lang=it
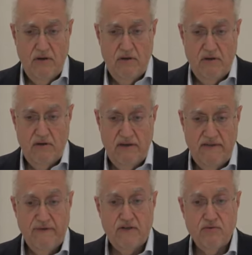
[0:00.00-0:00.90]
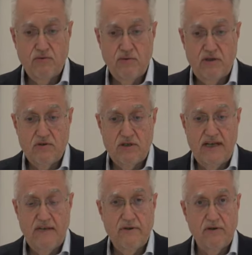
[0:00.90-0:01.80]
eh, infrastrutture
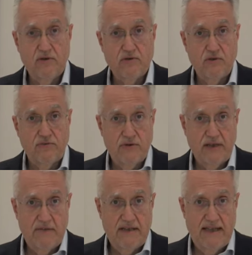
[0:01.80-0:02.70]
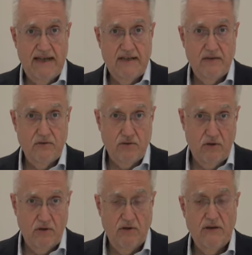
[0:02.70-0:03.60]
sociali per noi sono fondamentali non
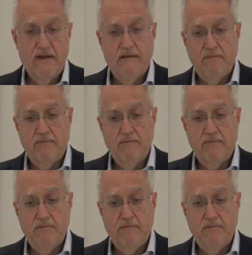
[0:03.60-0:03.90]
solo